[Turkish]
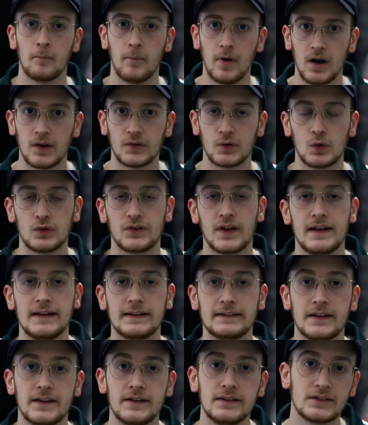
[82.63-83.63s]
bazı
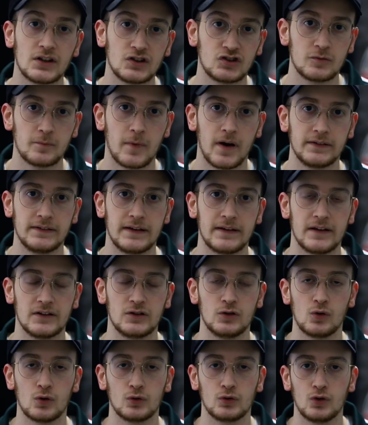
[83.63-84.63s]
özellikleri taşıman
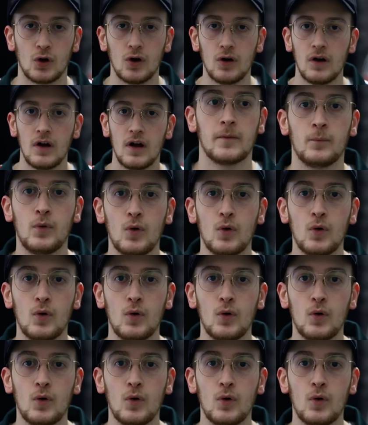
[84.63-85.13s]
gerekiyor diyor.